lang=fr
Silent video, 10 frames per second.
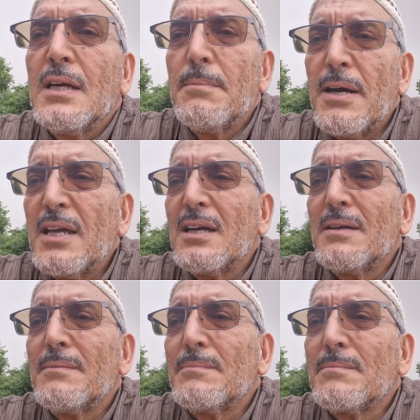
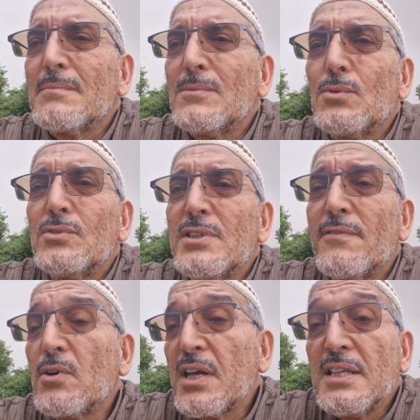Ben, nous
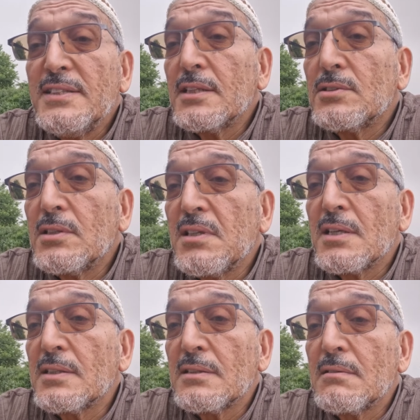avons réalisé que c'est
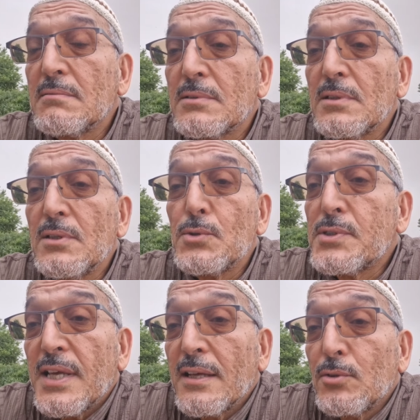le
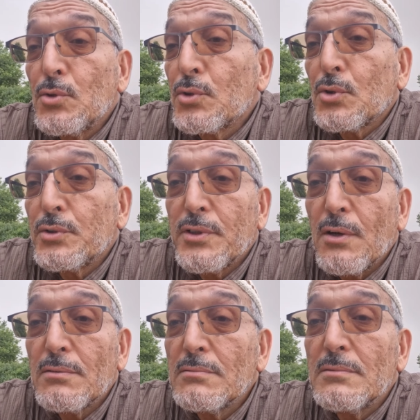saint de notre
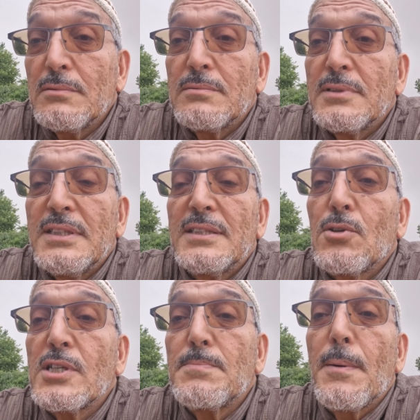temps. Il
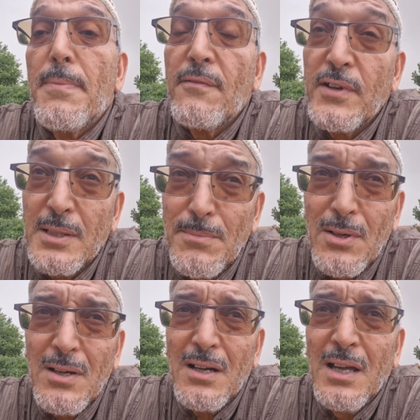correspond
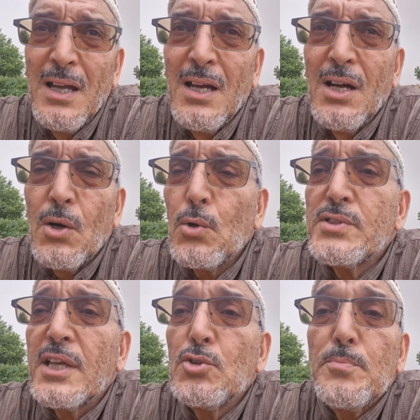parfaitement au
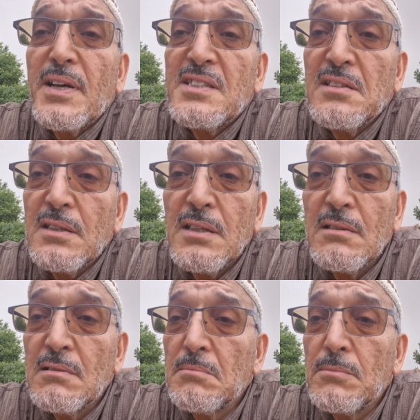saint du passé,
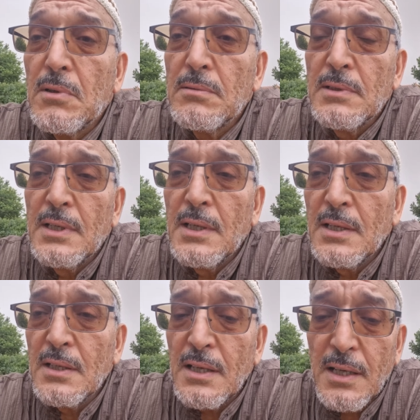
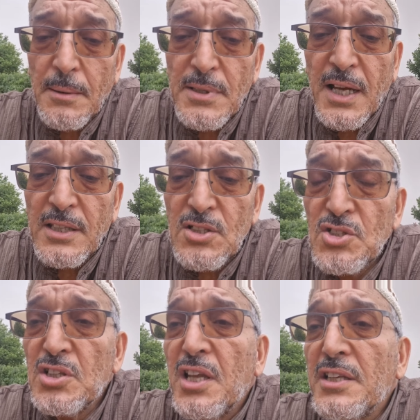à euh, Abdelkader
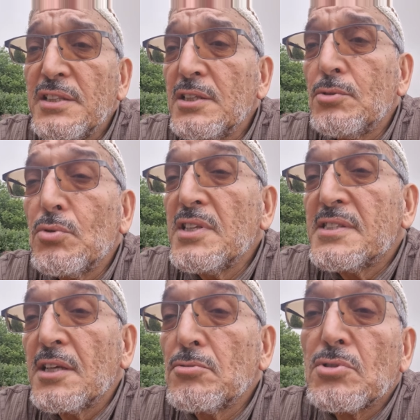Jilani, tous les
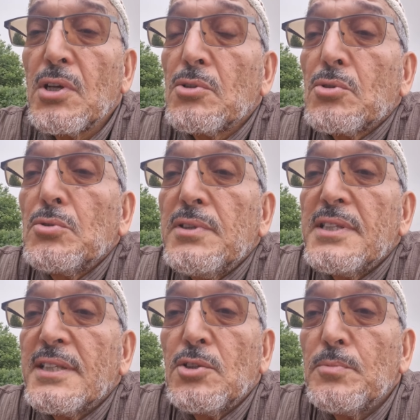saints, tout ce qu'on a entendu des
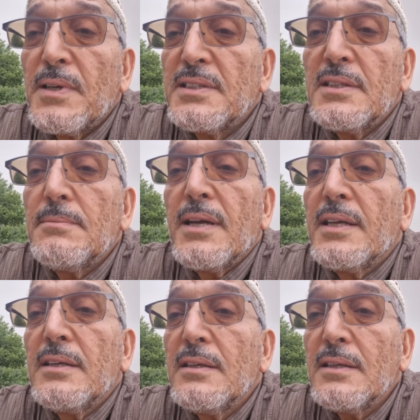saints du passé, ben,
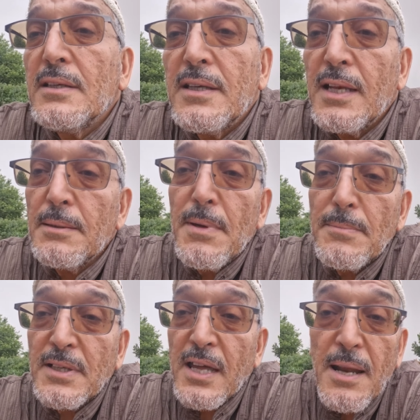il, a les
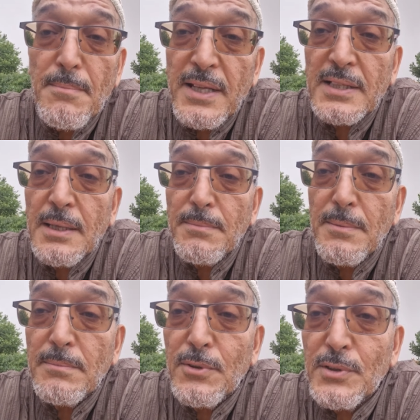mêmes karamates, les mêmes